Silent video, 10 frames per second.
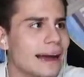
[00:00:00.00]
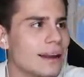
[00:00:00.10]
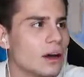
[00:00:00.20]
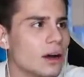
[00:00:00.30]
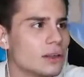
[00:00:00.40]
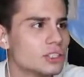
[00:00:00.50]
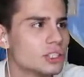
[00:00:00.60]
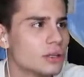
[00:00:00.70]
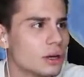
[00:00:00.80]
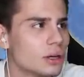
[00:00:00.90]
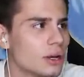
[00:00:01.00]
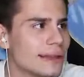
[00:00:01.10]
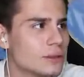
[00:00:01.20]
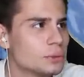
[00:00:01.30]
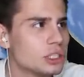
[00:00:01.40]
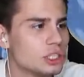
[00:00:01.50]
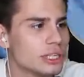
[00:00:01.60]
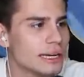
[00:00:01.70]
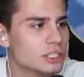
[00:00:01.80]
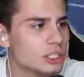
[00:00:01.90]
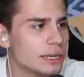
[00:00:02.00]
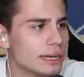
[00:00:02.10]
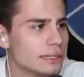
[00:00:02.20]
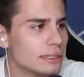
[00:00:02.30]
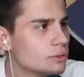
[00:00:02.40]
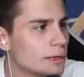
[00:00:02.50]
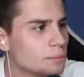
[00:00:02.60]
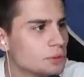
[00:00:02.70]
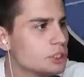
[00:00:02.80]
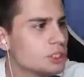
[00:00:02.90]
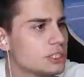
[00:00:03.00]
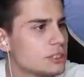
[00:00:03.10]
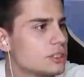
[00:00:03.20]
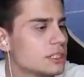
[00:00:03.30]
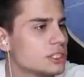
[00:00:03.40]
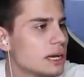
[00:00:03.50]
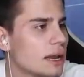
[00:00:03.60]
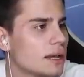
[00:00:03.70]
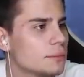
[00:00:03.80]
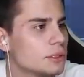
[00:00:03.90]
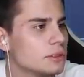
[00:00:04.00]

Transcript: Halo? Czy ochrona tu przyjdzie, czy nie? Tu mam przycisnąć jakiś alarm?